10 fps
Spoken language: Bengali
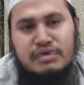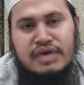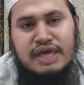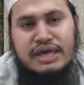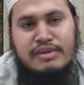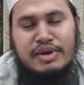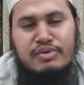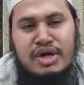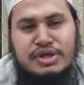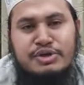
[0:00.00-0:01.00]
সুর আনামের
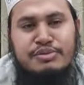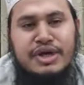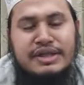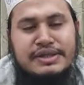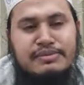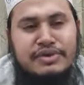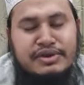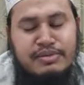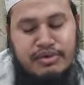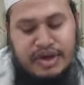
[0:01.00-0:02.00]
উনাশি নম্বর আয়তের
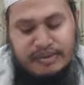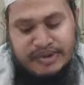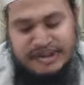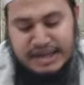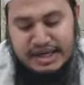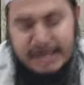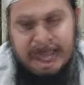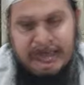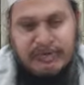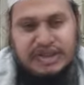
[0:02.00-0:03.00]
মধ্যে বর্ণনা করেছেন
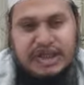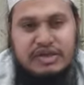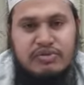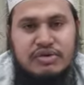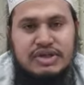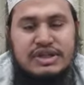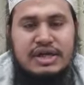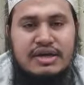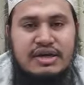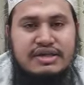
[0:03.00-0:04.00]
ইন্নি ওয়াজ্জাহাত
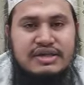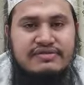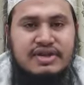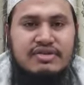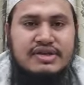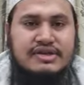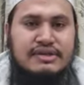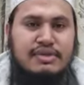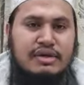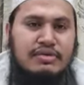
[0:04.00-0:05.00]
ওয়াজহিয়া লিল্লাযী ফাতারা
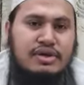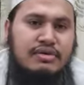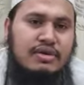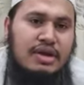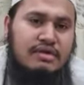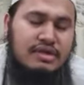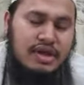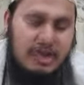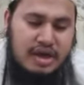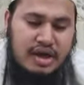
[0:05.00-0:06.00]
আস-সামাওয়াতি ওয়াল আরদ
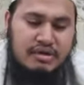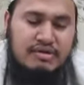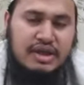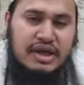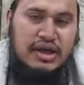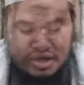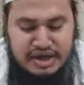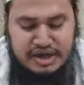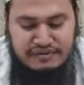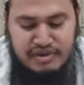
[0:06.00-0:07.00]
ওয়াল আরদা
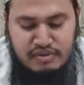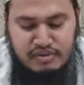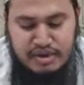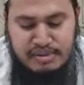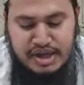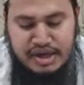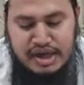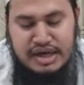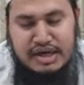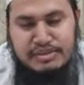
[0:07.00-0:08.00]
হানিফা ওয়া মা
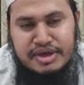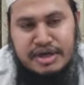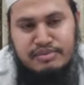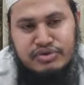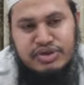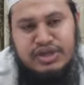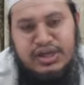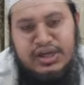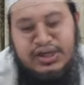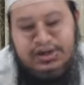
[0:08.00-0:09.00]
আনা মিনাল
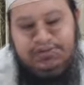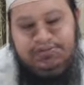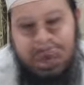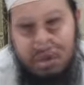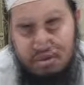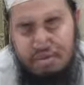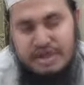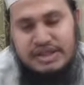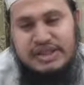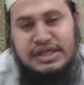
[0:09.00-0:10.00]
মুশরিকিন আল্লাহ
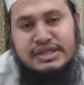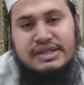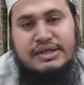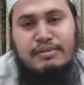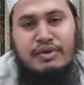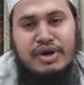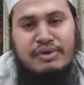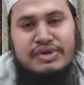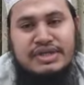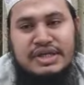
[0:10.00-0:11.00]
রব্বুল ইজাত বর্ণনা
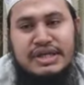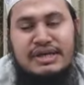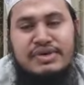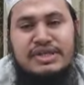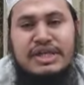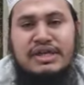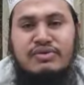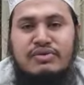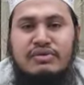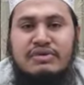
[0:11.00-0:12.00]
করেছেন ইন্নি
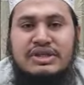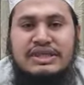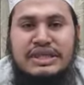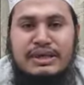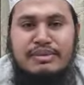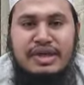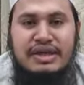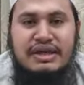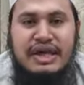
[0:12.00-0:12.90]
ওয়াজ্জাহাতু যে আমি